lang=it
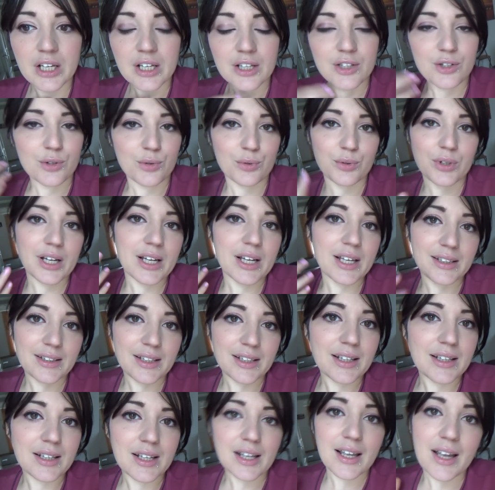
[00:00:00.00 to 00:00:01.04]
sono una che
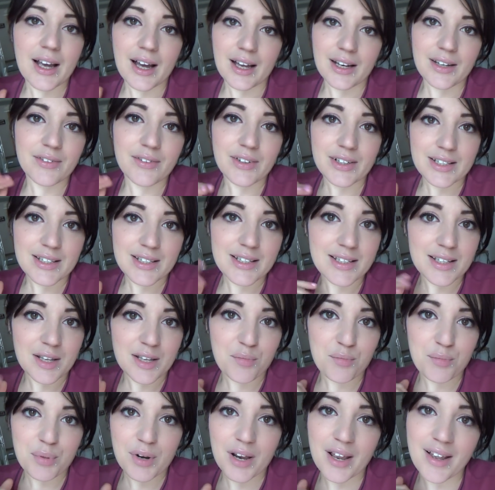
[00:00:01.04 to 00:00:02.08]
tende a levarsi sempre